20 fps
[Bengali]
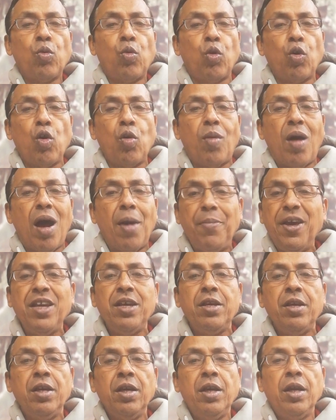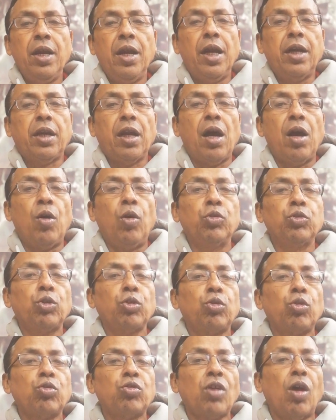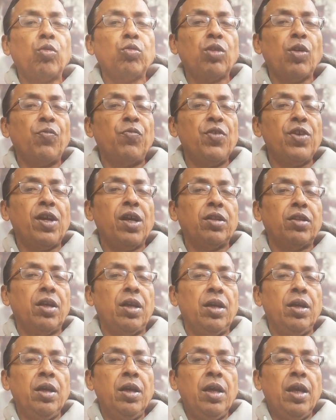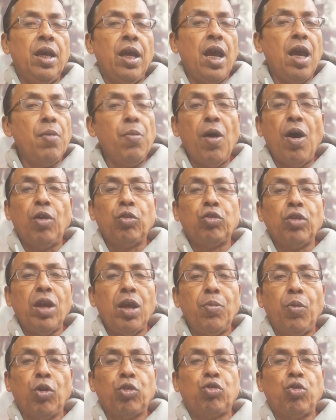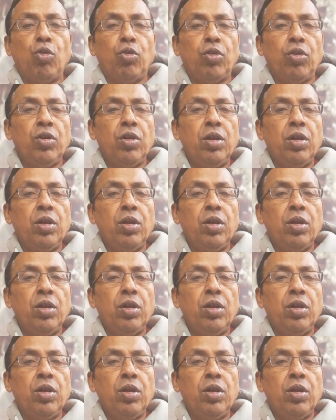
কোনোভাবেই এটা অন্তত সাউথ আফ্রিকাতে এবছর